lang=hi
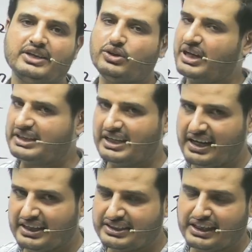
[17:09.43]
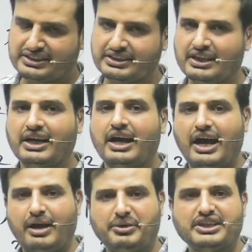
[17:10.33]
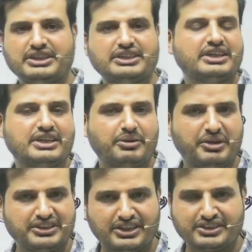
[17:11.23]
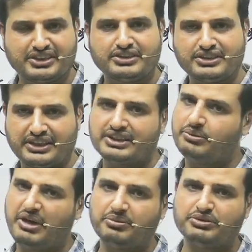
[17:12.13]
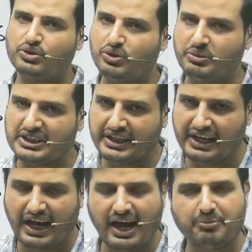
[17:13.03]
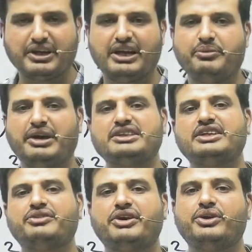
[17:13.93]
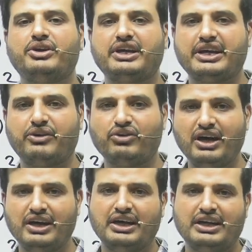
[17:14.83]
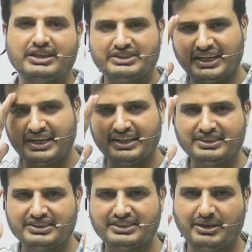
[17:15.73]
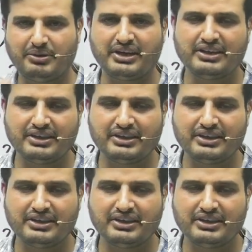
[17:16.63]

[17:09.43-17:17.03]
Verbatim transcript: कैसा रहा सेक्शन अपना सेशन कमेंट सेक्शन में आप जरूर बताइए आपके लिए मैं ऐसे ही वीडियो लेके आऊंगा जय हिंद जय भारत